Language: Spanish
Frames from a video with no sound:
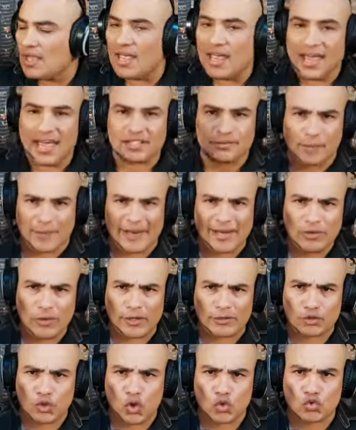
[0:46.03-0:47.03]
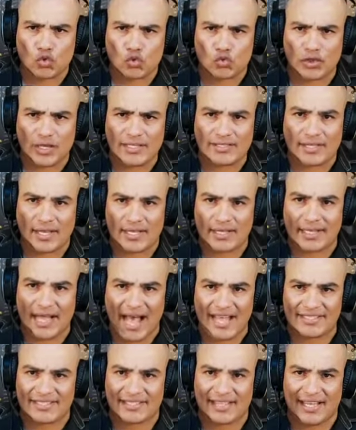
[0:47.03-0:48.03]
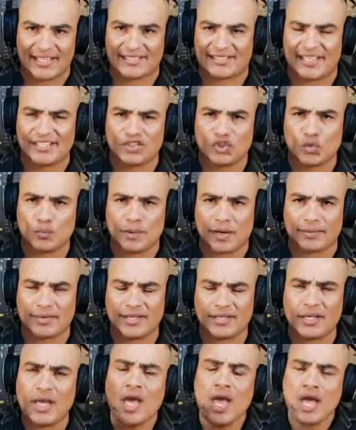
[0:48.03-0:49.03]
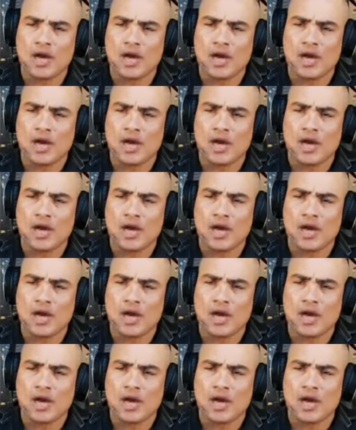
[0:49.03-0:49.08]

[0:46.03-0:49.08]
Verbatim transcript: Esperando que todos ustedes en casa estén súper bien,